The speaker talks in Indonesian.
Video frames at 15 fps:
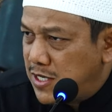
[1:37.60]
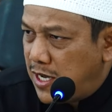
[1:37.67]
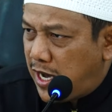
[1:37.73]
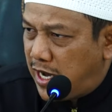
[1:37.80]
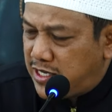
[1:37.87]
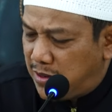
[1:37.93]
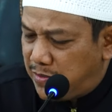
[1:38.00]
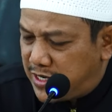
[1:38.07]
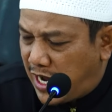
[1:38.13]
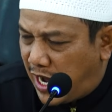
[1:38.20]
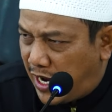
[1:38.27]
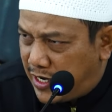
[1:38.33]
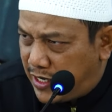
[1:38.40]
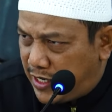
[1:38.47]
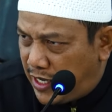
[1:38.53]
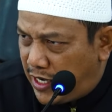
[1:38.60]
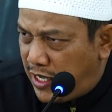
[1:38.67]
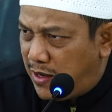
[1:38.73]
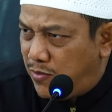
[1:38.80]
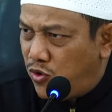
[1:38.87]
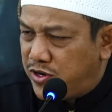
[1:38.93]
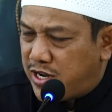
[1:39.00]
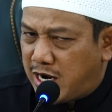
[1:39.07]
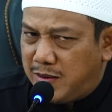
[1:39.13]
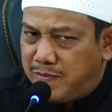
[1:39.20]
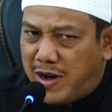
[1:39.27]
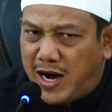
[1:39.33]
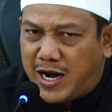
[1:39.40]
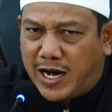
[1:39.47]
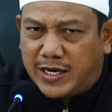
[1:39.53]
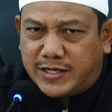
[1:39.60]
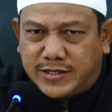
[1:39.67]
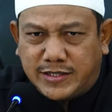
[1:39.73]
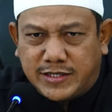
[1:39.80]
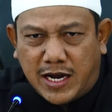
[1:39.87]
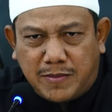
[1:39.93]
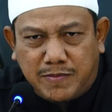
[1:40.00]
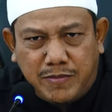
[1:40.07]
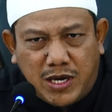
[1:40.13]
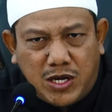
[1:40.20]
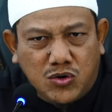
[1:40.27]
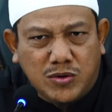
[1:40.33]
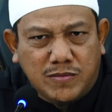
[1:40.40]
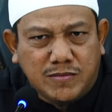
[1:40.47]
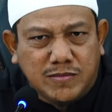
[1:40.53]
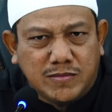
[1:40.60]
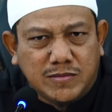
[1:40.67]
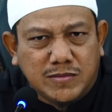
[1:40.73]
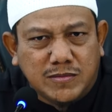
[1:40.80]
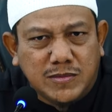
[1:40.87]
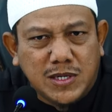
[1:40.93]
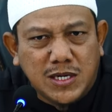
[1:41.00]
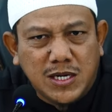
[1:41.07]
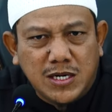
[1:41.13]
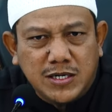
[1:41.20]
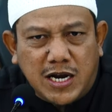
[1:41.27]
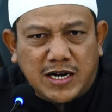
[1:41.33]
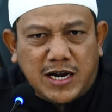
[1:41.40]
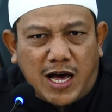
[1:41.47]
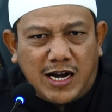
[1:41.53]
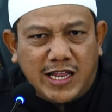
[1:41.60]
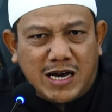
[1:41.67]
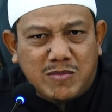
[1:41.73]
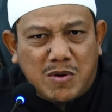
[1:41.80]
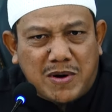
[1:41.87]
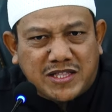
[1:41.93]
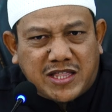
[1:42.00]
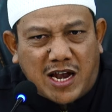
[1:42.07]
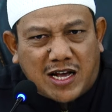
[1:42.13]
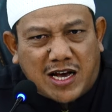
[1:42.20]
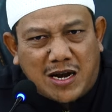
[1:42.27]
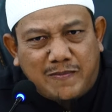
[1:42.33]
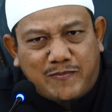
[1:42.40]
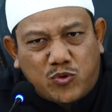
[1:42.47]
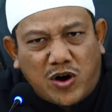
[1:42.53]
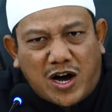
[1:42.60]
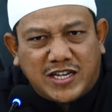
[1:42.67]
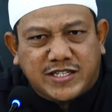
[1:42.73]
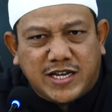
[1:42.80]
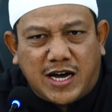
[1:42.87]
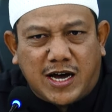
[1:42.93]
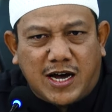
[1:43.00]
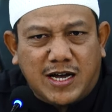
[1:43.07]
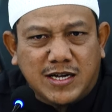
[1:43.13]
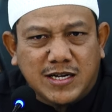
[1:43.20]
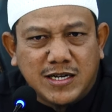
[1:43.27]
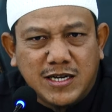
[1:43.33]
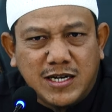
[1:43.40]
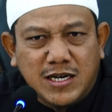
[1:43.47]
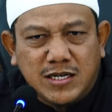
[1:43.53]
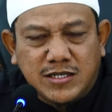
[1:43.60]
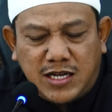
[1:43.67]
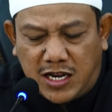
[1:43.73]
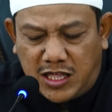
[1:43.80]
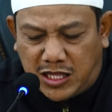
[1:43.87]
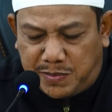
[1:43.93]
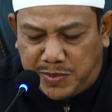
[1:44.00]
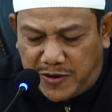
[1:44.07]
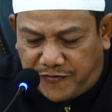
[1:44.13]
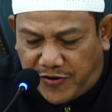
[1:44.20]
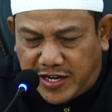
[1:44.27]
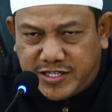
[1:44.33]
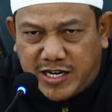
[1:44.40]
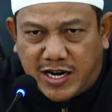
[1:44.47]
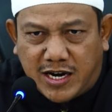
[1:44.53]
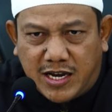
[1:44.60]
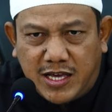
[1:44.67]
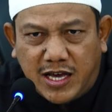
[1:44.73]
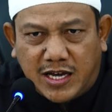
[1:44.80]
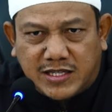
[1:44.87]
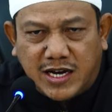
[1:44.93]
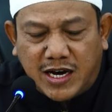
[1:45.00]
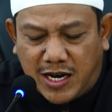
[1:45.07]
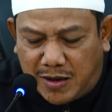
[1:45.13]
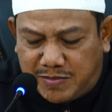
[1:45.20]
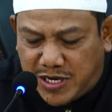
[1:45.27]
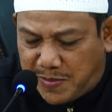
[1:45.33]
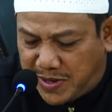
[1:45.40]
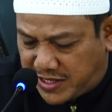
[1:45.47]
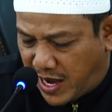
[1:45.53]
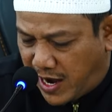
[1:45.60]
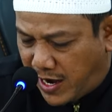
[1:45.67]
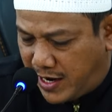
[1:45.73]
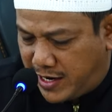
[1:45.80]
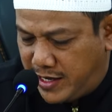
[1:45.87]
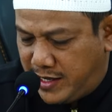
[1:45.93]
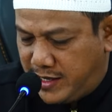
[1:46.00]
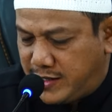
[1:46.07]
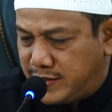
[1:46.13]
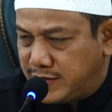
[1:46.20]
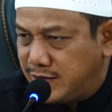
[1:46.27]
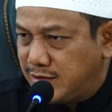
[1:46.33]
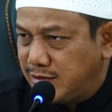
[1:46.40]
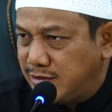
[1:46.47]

Hanya menahan dirimu dari makan dan minum dan hal yang membatalkan puasa dari terbit fajar hingga tenggelamnya matahari.